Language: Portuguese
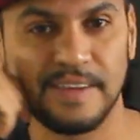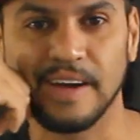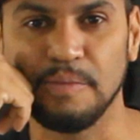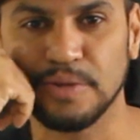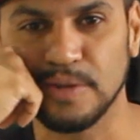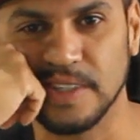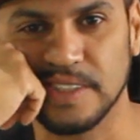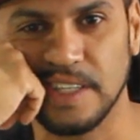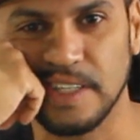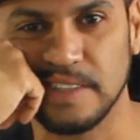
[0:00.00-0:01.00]
Capturar a
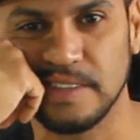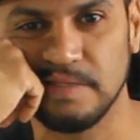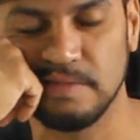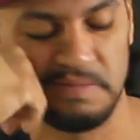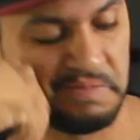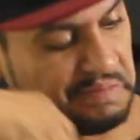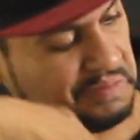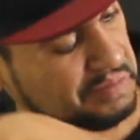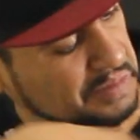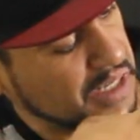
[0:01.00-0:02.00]
tela.
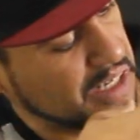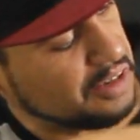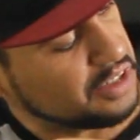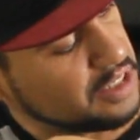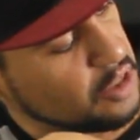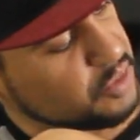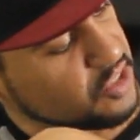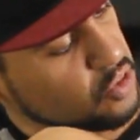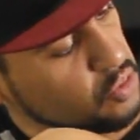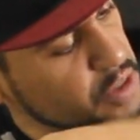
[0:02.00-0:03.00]
Olha lá, já tem a
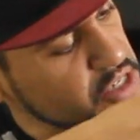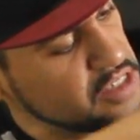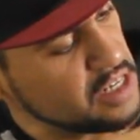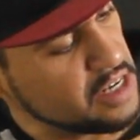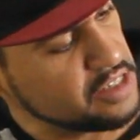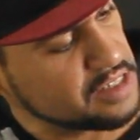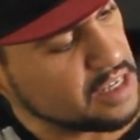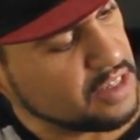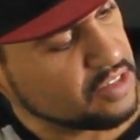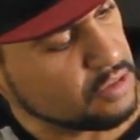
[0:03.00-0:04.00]
opção de compartilhar,
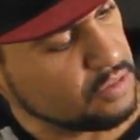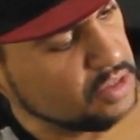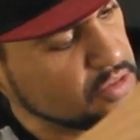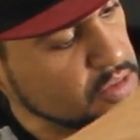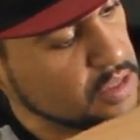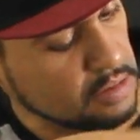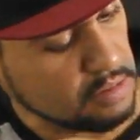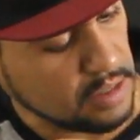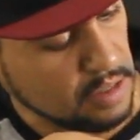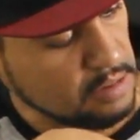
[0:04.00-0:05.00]
editar, excluir. Vou excluir que eu
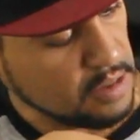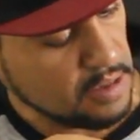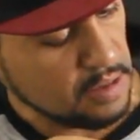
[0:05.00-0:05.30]
não quero...